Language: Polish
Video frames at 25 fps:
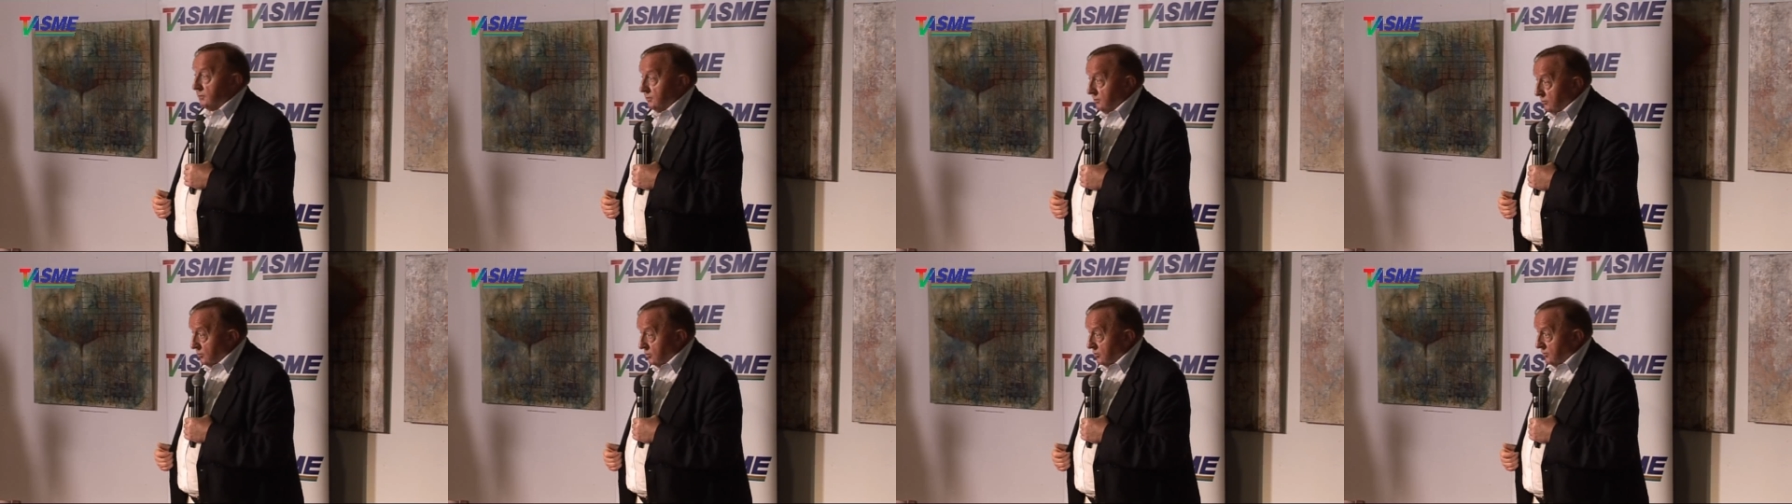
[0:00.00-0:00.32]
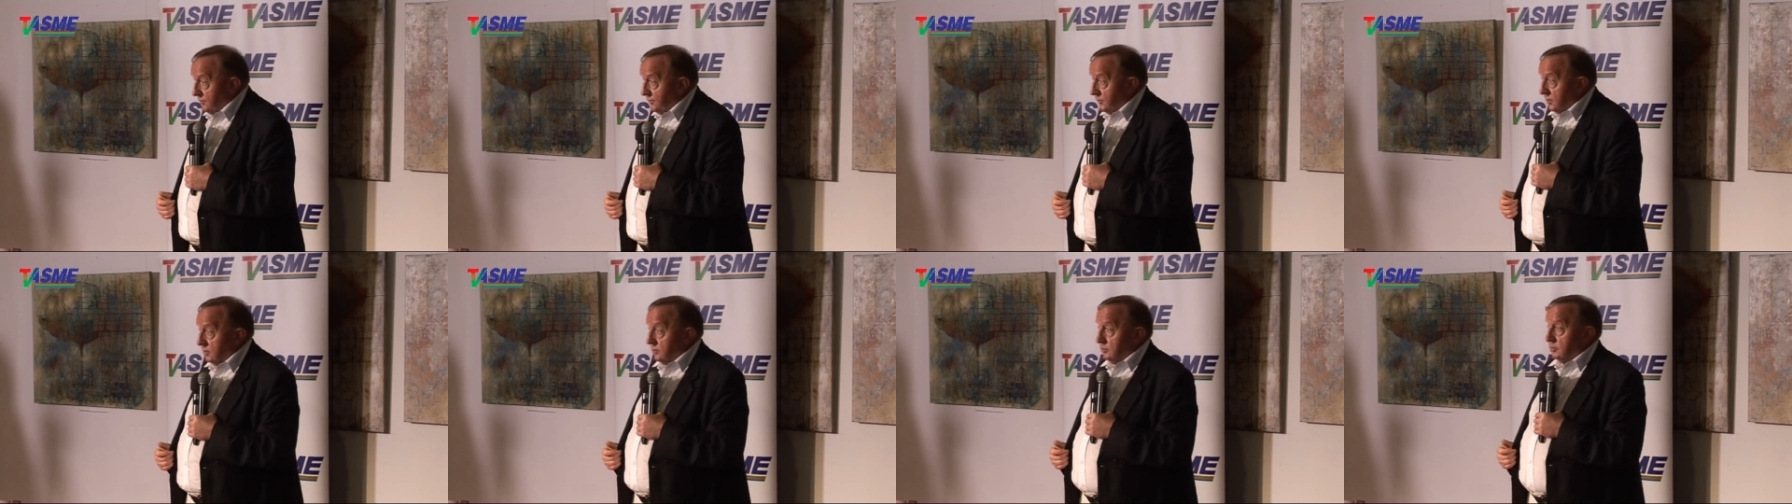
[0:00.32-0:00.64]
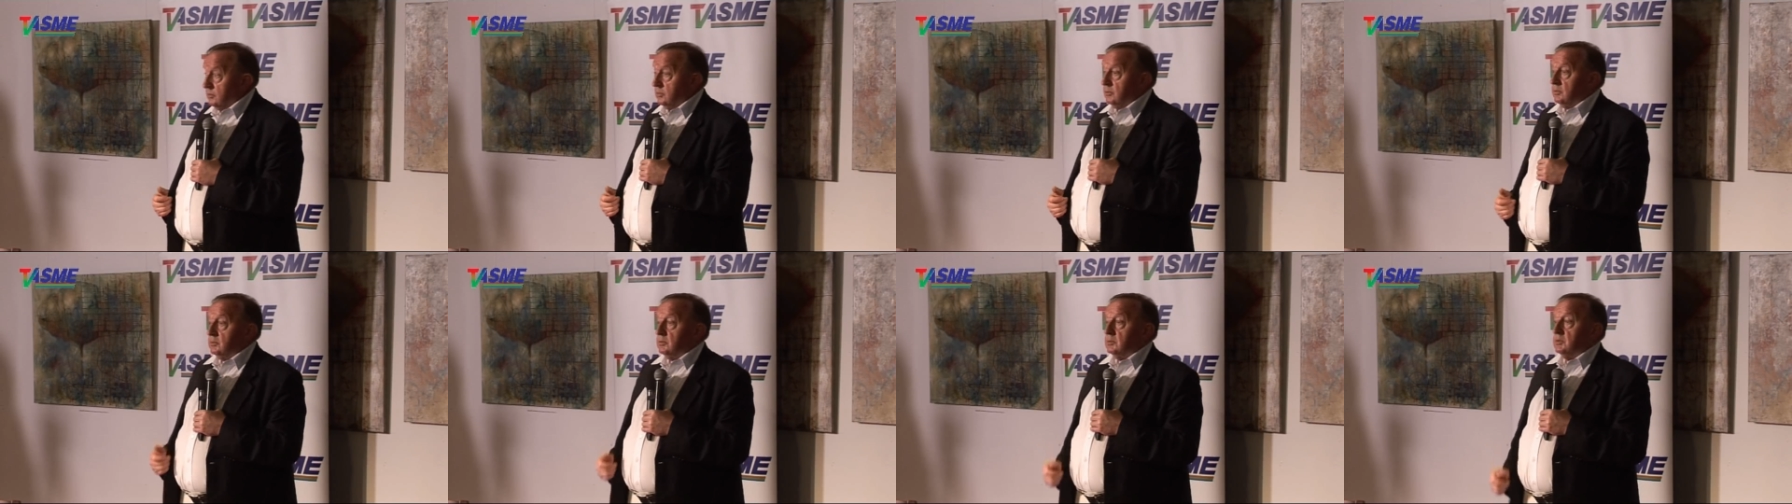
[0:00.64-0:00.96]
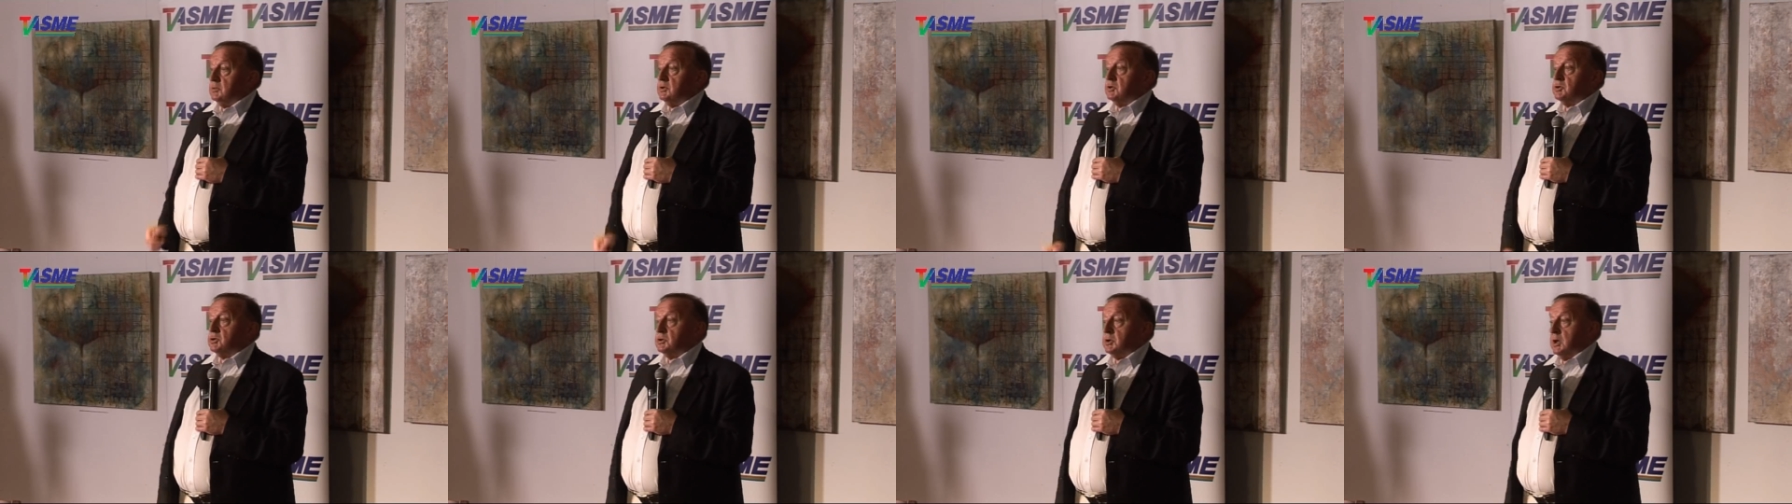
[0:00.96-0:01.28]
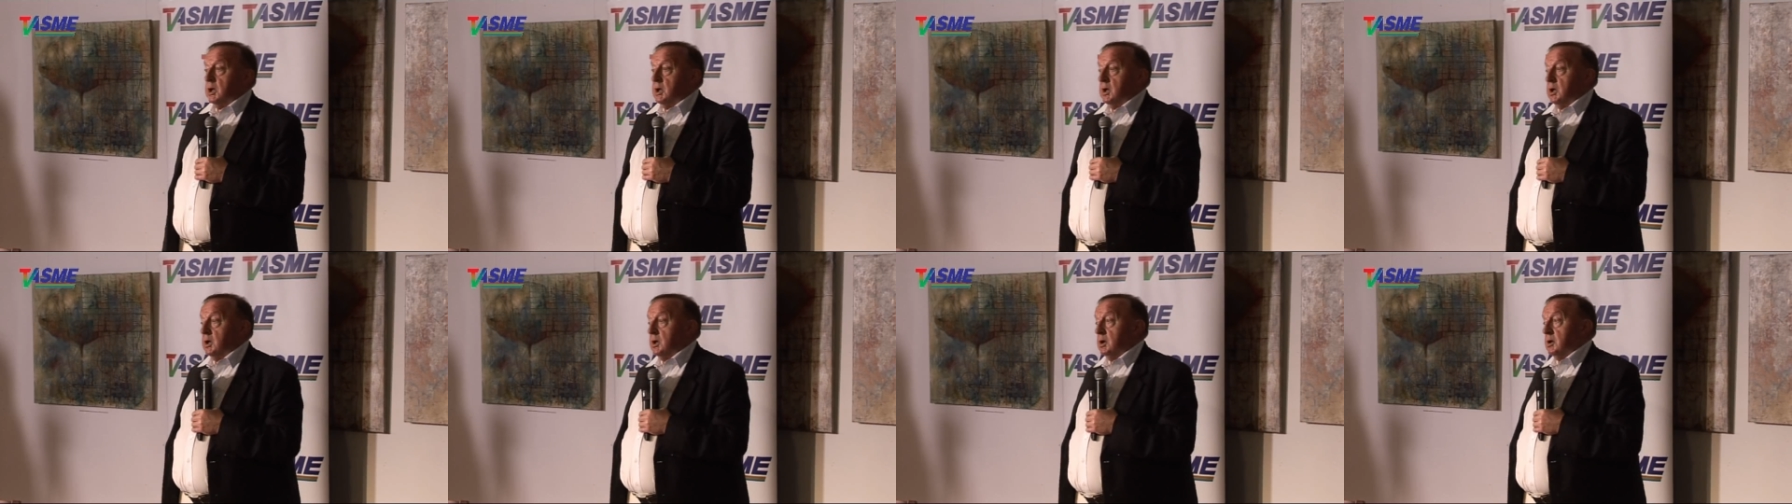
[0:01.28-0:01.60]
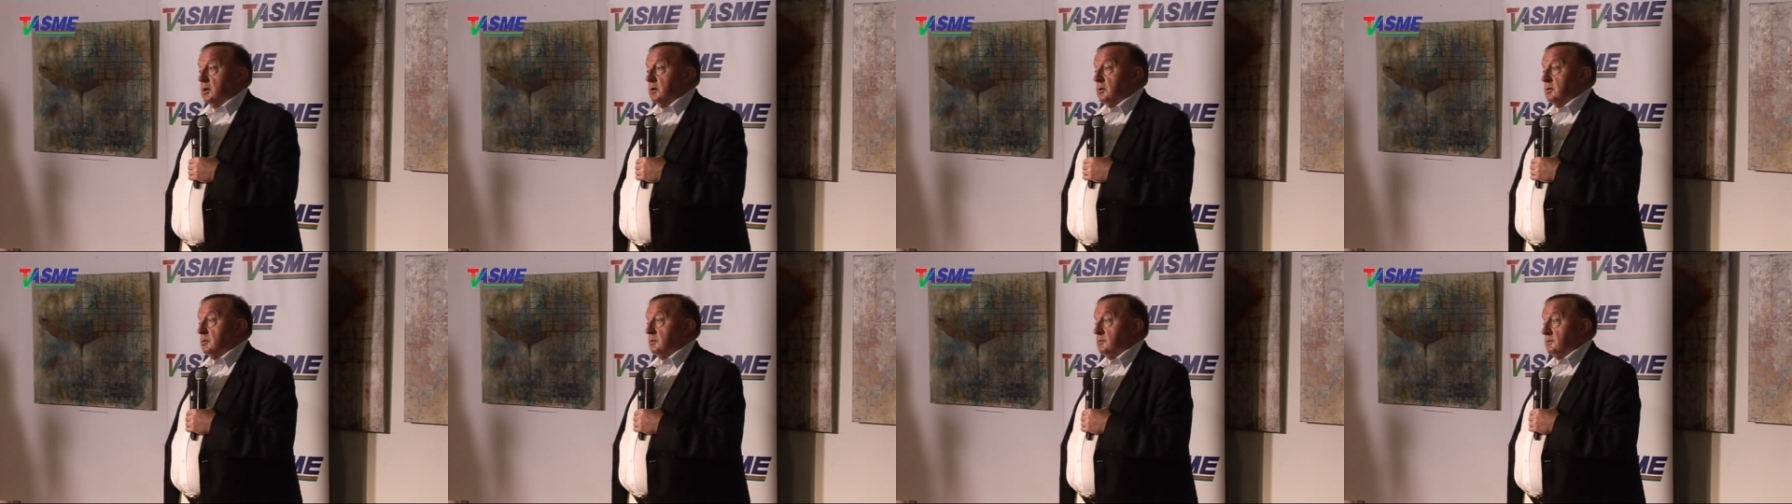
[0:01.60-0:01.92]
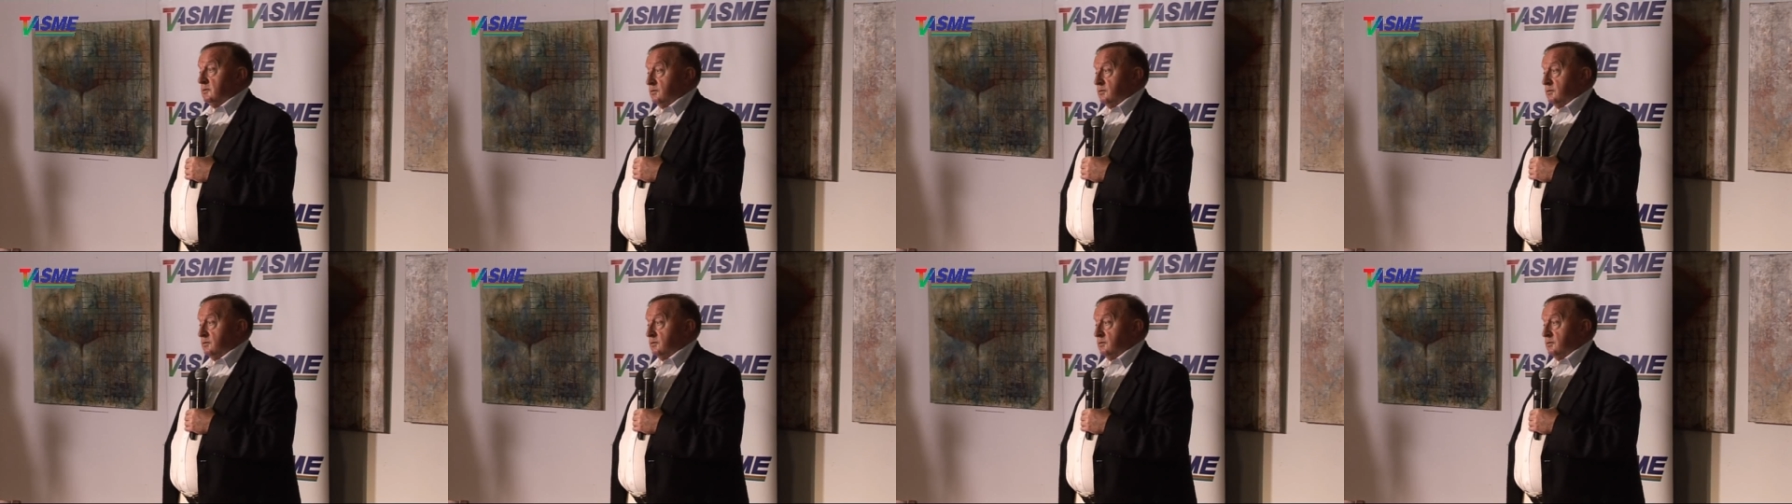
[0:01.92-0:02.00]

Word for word: mówił, że